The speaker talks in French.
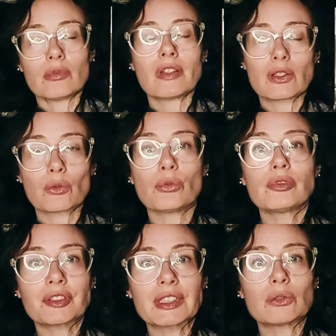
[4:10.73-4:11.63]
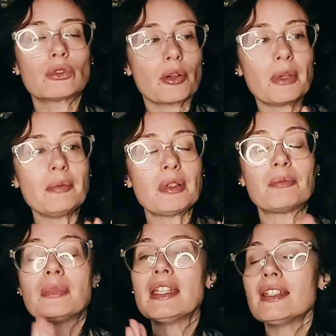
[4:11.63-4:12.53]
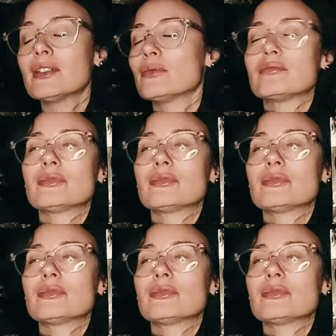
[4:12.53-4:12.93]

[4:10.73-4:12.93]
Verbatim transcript: avec son lot de frissons quand même, mais